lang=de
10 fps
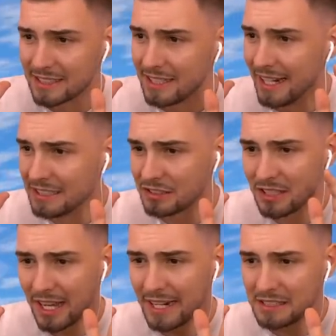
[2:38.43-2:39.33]
Zeit links
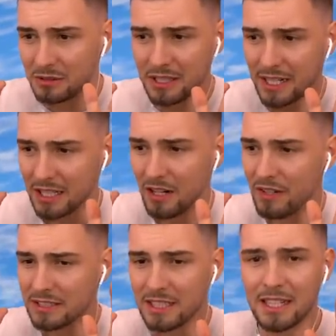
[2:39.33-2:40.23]
und rechts und keine Ahnung,
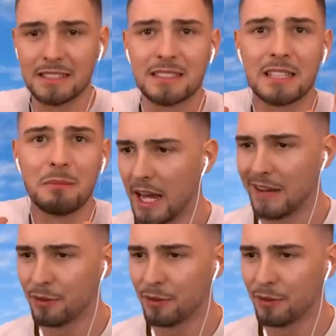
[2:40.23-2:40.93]
was er die ganze Zeit macht.